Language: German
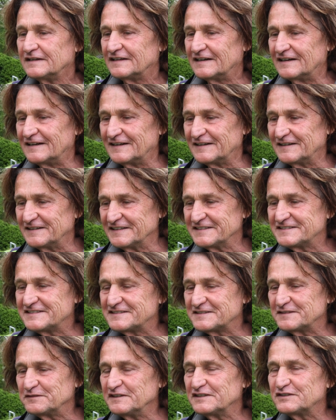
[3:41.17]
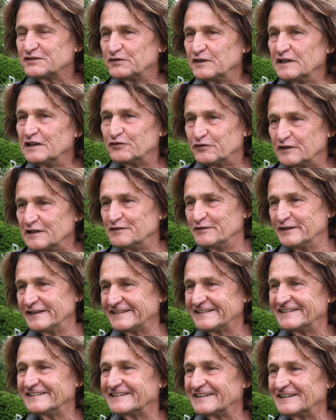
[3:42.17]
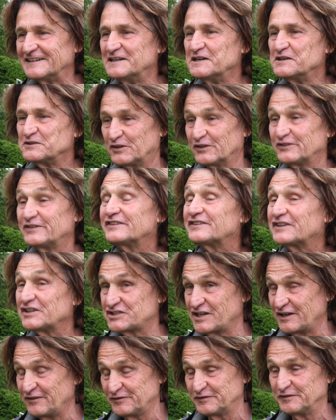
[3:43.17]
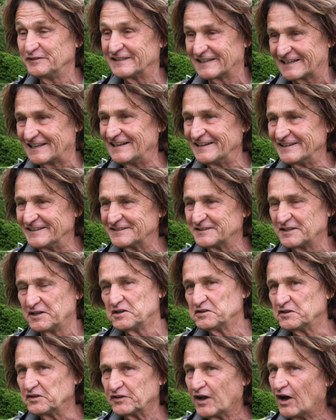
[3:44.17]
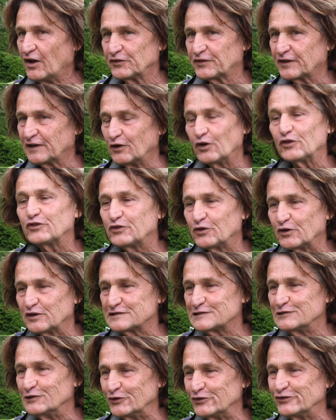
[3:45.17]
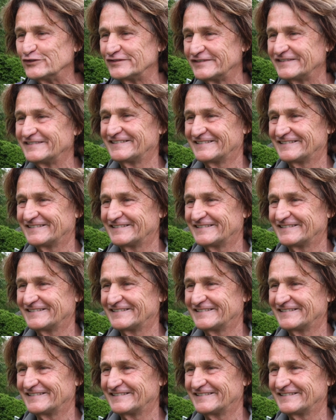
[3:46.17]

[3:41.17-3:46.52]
Äh, es ist viel, viel wichtiger, dass das Geschäft wieder gelingt. Das andere lässt sich alles lösen.